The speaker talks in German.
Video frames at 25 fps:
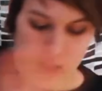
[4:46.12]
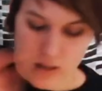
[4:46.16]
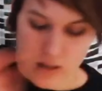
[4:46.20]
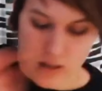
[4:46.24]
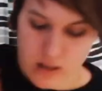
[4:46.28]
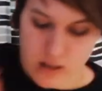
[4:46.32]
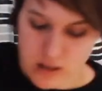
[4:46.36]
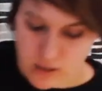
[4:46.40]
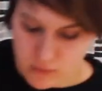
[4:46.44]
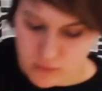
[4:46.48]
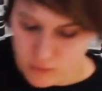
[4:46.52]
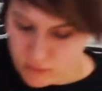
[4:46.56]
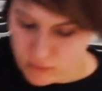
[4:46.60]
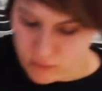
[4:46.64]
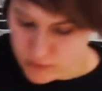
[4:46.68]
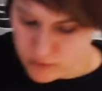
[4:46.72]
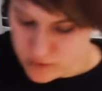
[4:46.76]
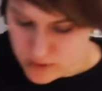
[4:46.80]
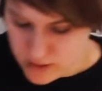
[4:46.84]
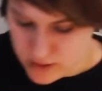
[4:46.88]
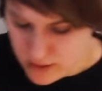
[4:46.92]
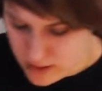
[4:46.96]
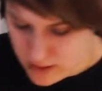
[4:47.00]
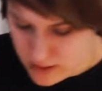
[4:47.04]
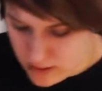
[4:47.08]
Gut,
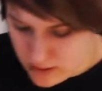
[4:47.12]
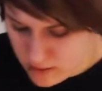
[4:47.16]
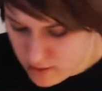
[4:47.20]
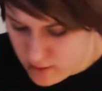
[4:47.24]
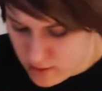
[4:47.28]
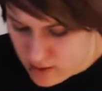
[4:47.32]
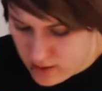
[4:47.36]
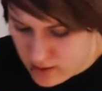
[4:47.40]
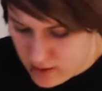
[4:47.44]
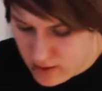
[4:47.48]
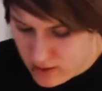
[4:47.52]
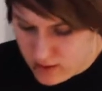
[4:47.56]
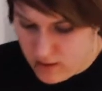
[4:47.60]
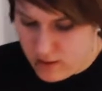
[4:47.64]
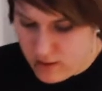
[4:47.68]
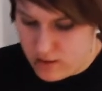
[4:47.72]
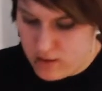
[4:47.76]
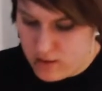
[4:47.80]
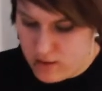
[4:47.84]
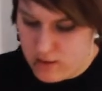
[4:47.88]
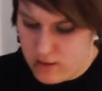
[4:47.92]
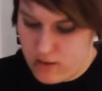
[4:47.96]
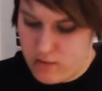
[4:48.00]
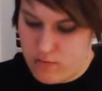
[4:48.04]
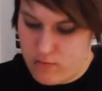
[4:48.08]
dann
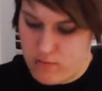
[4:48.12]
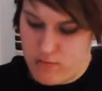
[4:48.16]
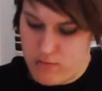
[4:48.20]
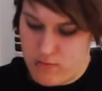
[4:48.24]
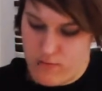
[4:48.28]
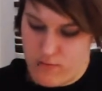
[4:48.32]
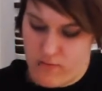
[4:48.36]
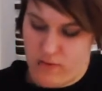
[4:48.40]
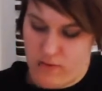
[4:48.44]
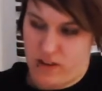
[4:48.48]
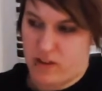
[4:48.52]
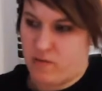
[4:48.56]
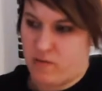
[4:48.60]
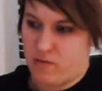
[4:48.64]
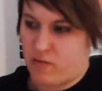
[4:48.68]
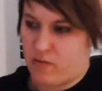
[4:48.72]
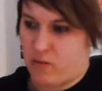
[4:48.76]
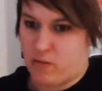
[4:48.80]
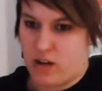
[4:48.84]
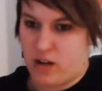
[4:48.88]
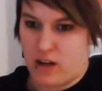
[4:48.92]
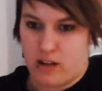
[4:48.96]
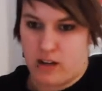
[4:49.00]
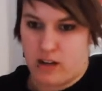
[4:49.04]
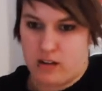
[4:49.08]
fangen wir
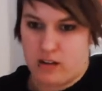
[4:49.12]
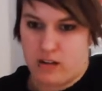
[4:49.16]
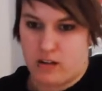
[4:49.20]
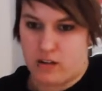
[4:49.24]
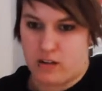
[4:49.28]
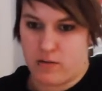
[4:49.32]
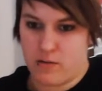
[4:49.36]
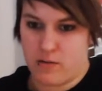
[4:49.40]
mal an hier.